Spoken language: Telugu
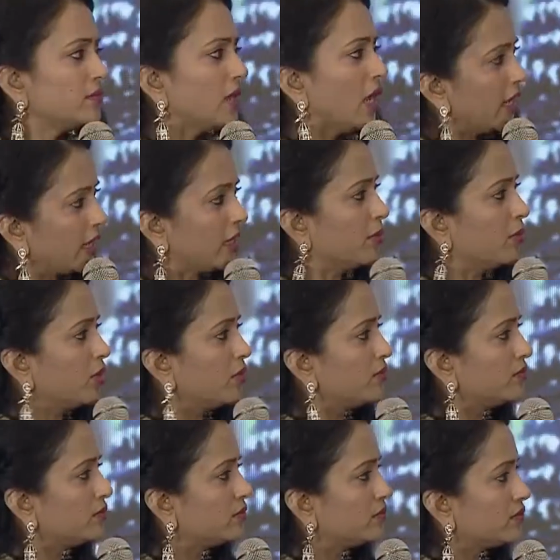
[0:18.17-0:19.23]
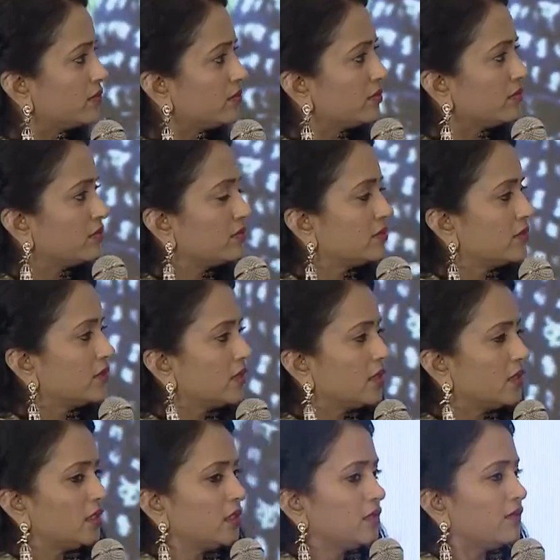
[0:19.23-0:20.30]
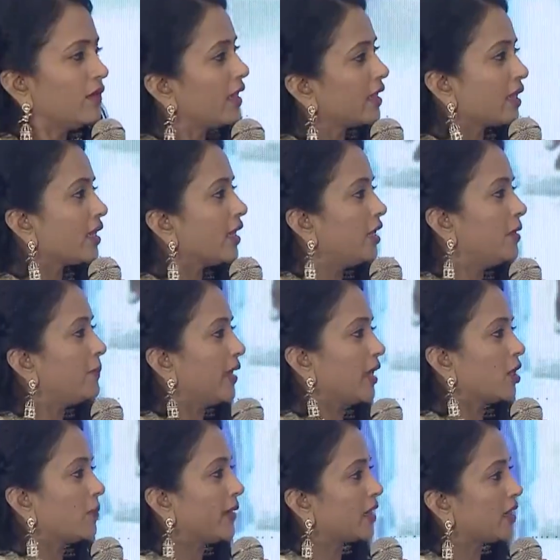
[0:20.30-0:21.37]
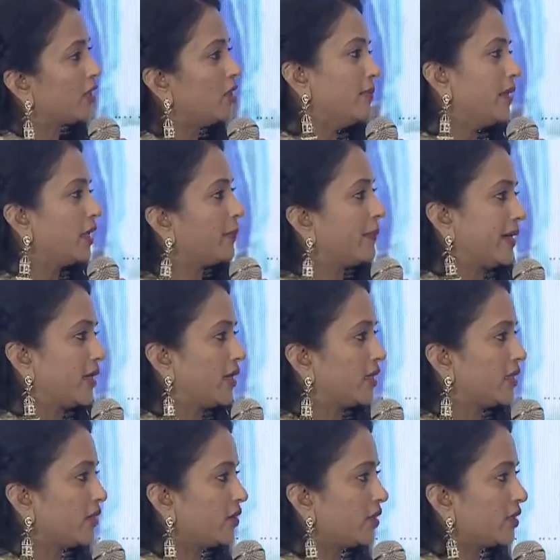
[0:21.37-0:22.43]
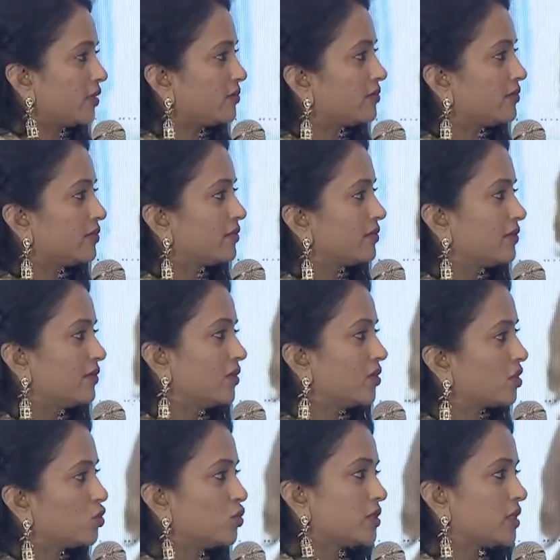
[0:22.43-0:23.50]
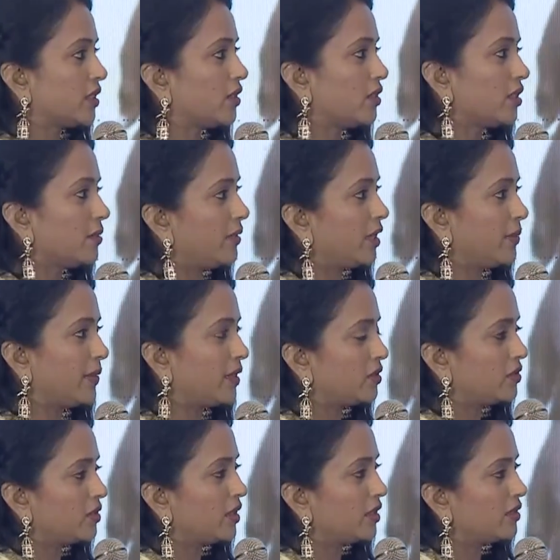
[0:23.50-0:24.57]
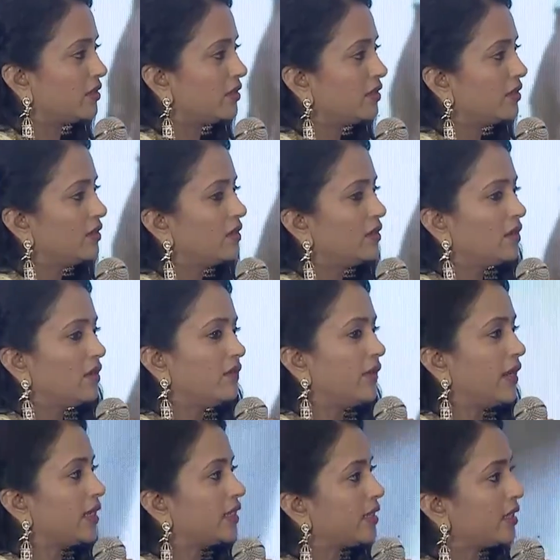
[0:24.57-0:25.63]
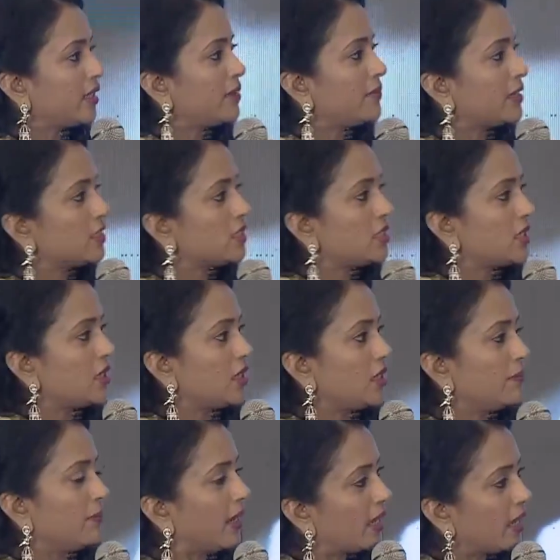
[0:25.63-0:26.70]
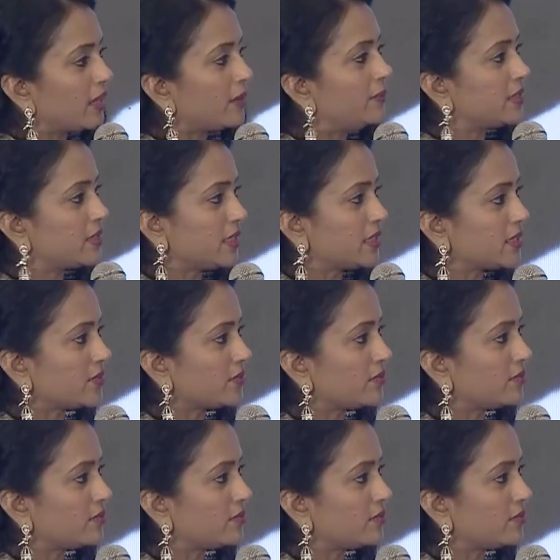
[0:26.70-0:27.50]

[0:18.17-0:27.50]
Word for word: అన్నదమ్ములు వాళ్ళకి ఇంకా నేను పేర్లు పెట్టలేదు మీరే పెట్టండి తర్వాత ఓకే చూసిన తర్వాత మీరే పెడదురు కానీ వాళ్ళిద్దరిది మంచి బంగారం బిజినెస్